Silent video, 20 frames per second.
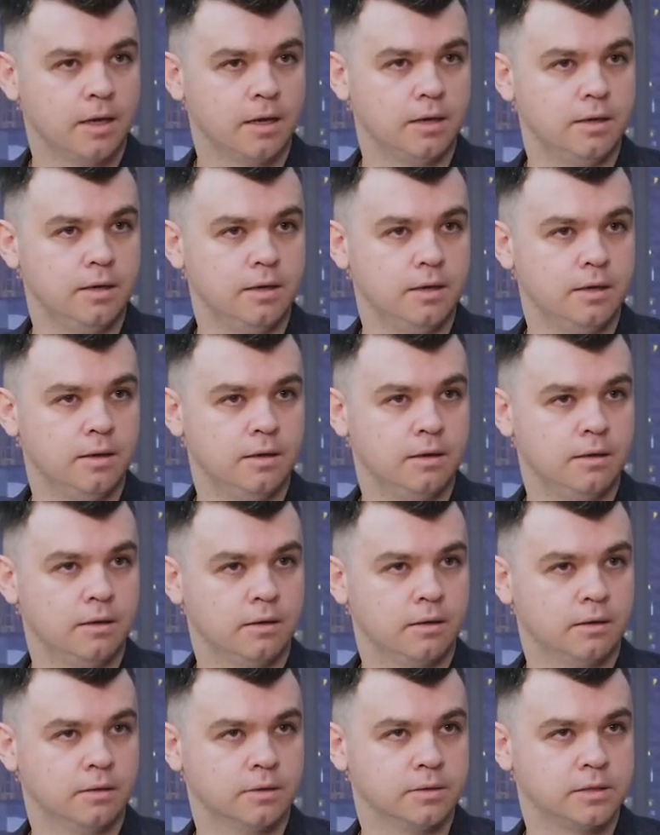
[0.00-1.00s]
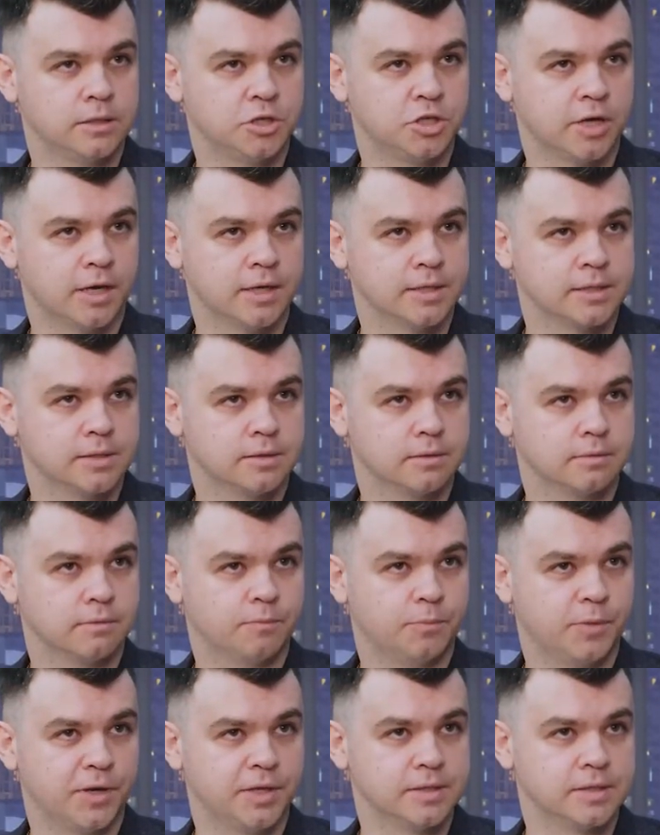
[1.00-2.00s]
и сейчас,
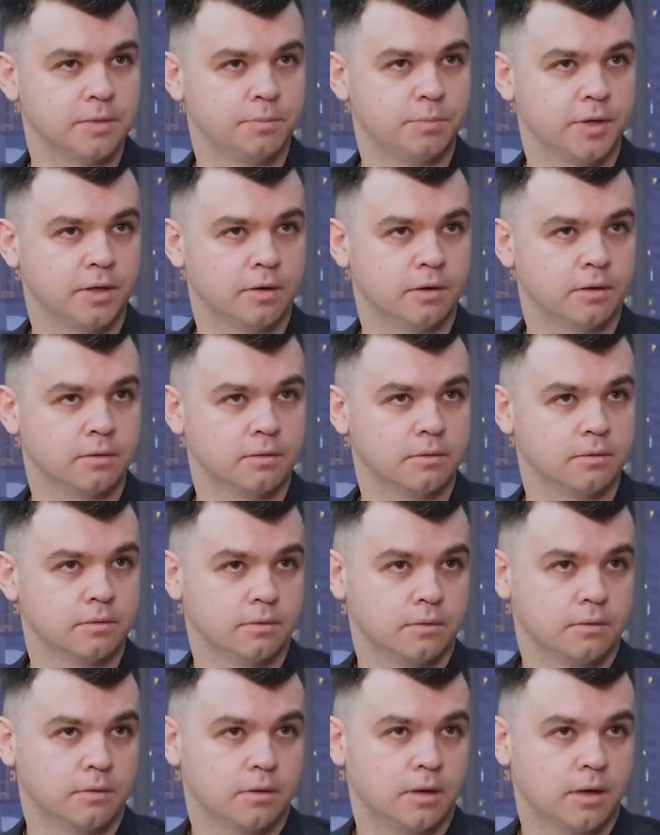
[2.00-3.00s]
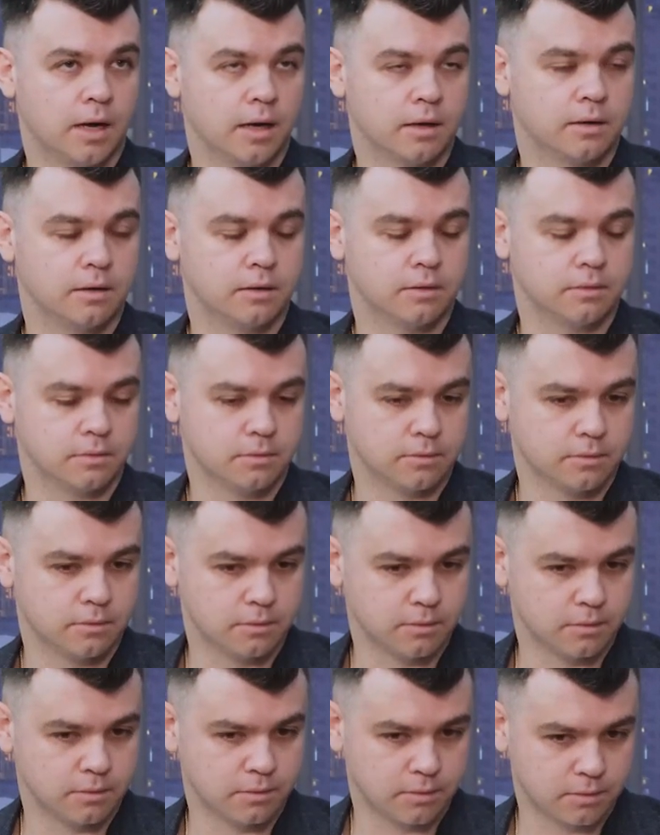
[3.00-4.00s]
в принципе, как
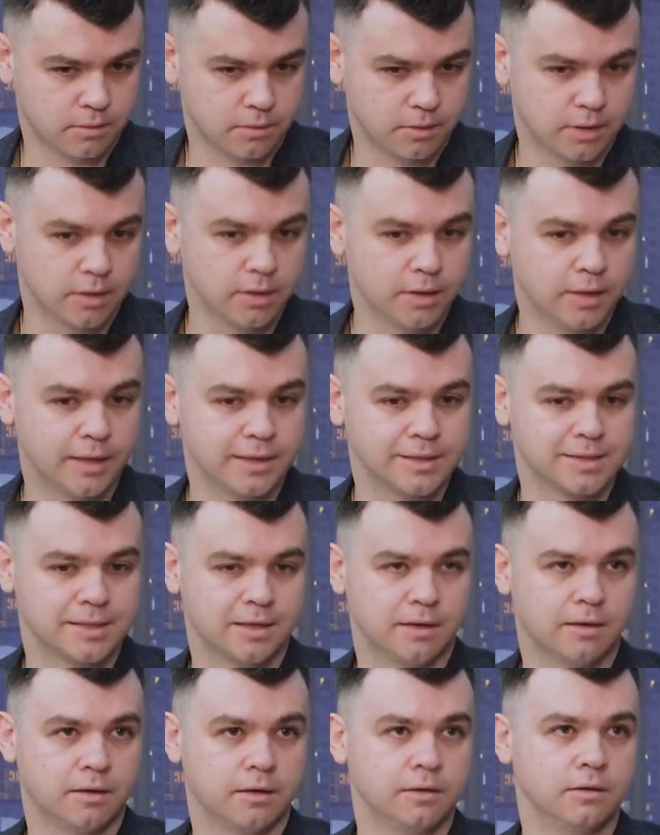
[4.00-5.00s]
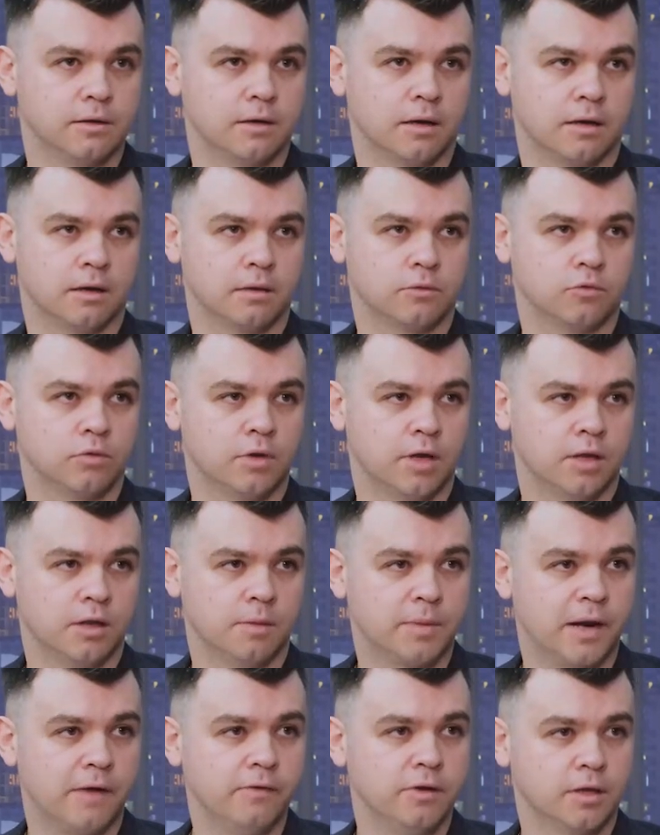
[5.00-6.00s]
э, тенденция рынка туда
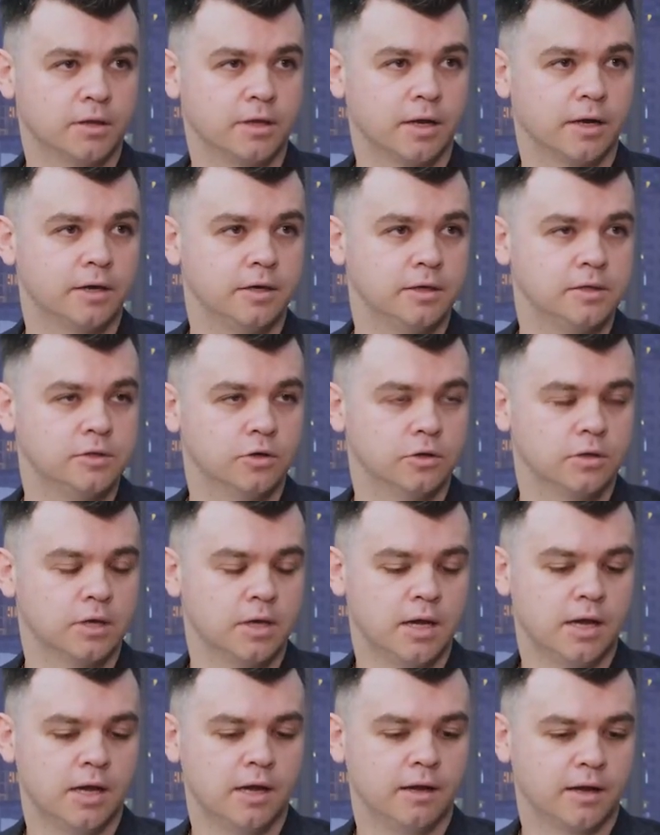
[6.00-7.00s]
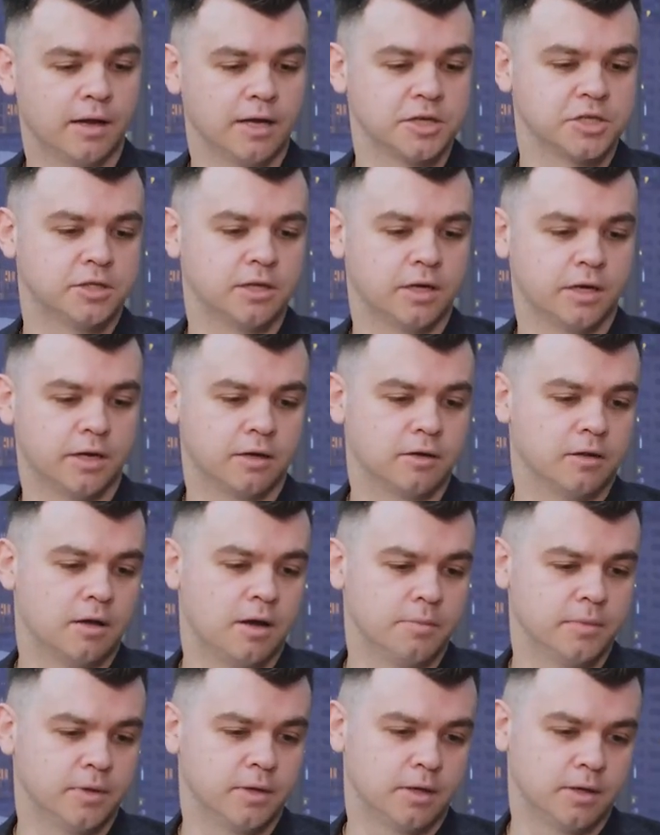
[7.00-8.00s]
направлена, так и идет. Каждая
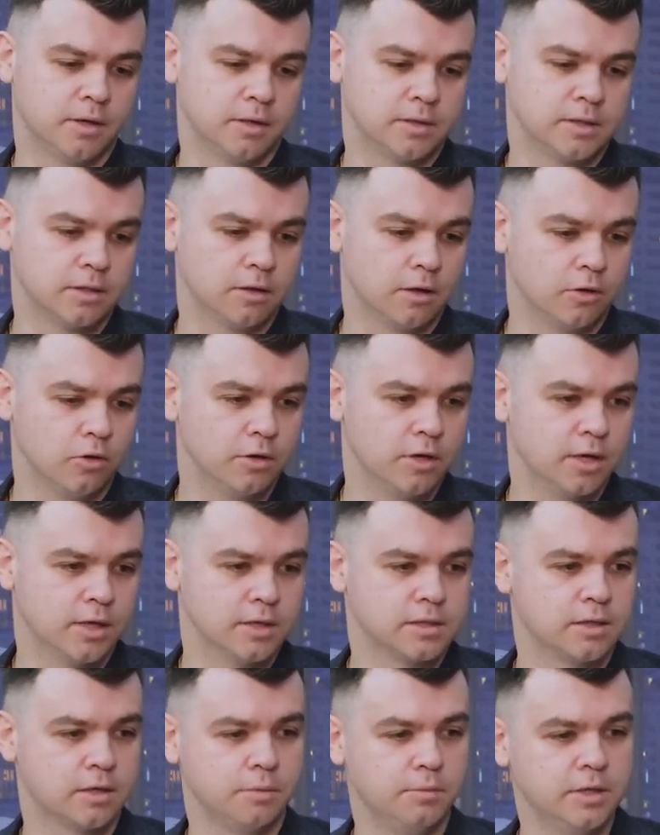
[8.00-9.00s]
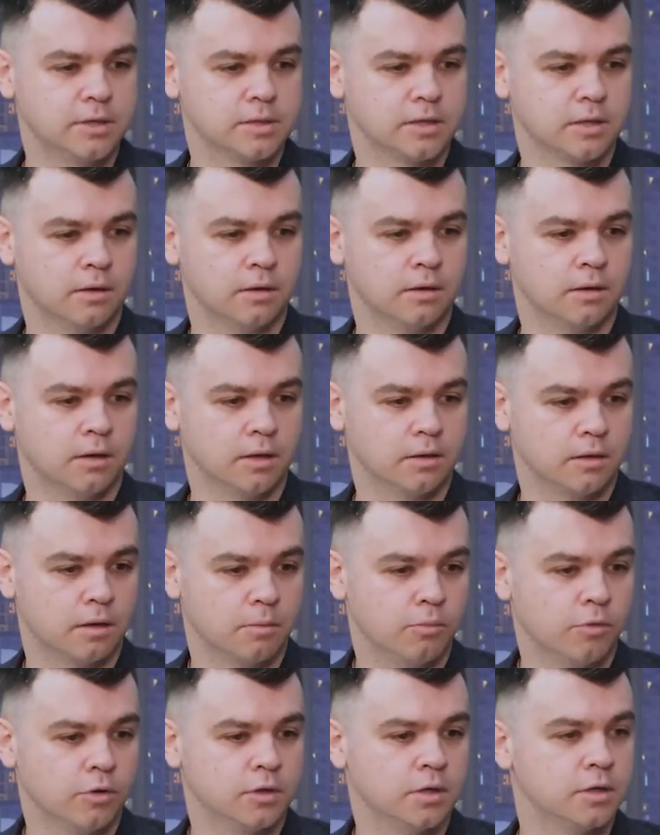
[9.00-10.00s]
рекламная технология стремится
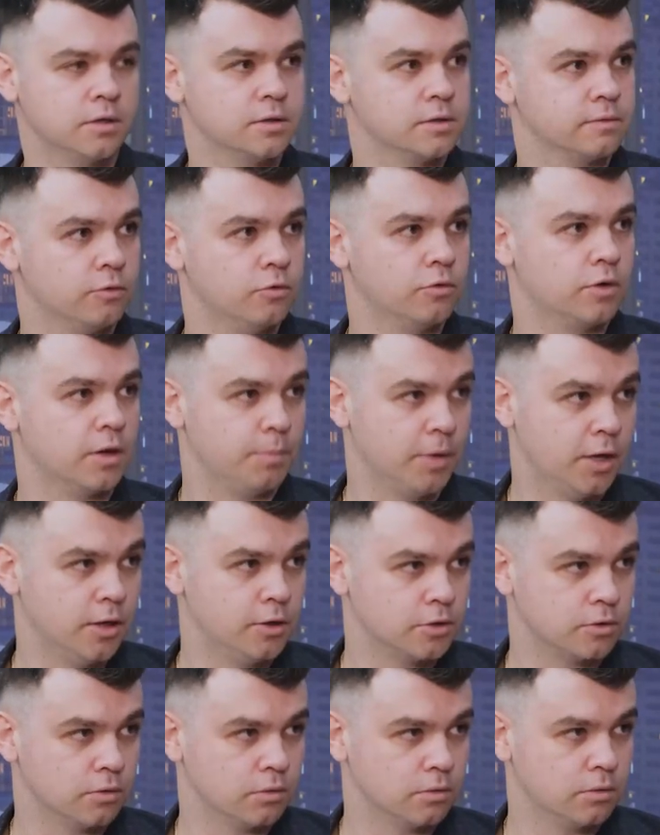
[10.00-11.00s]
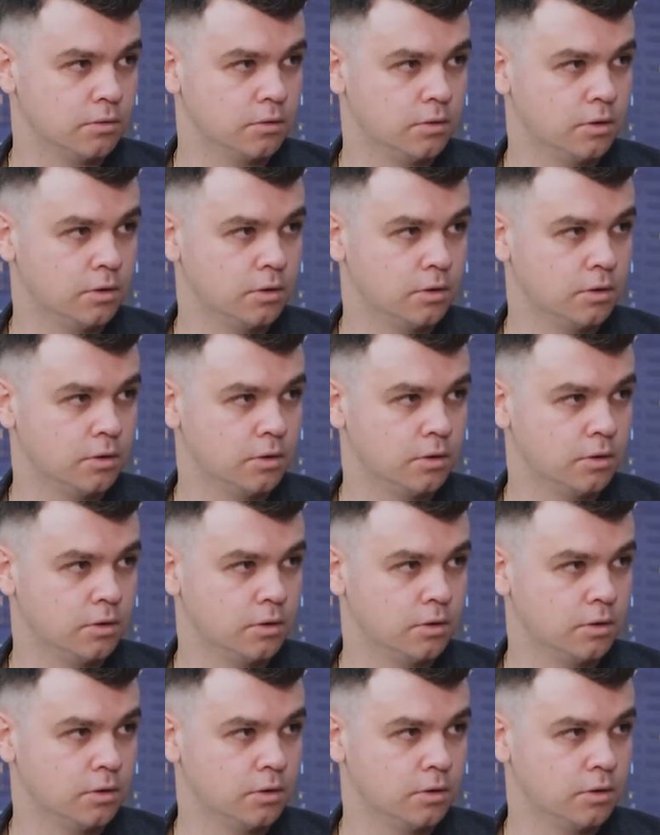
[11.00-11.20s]
отработать свою копеечку.